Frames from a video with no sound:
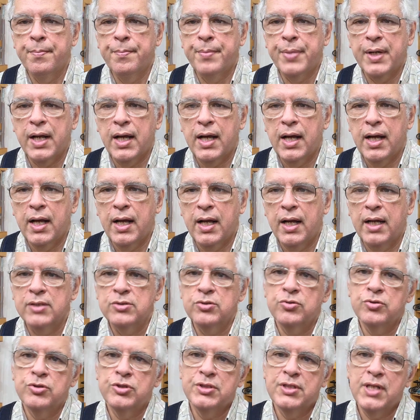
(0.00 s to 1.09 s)
para
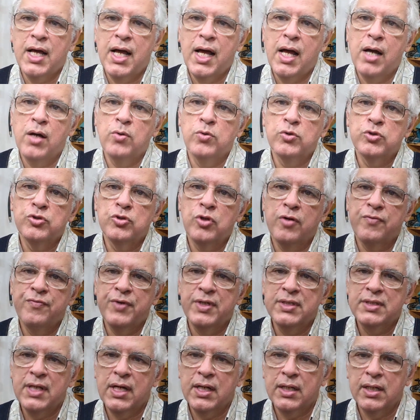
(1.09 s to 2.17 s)
ajustar os
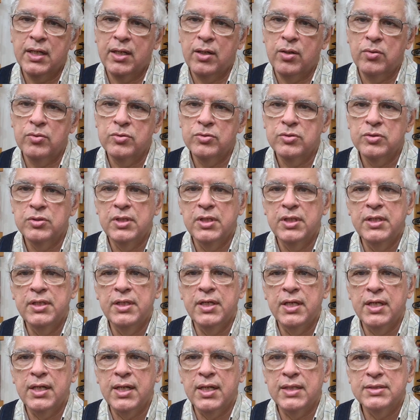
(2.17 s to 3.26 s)
90 graus em
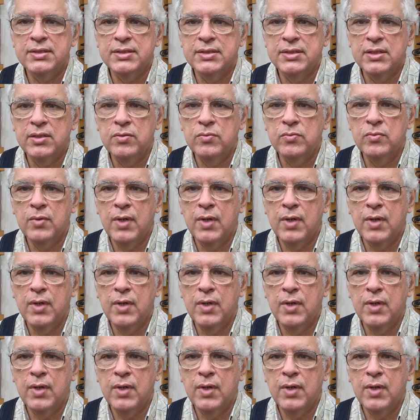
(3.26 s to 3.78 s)
relação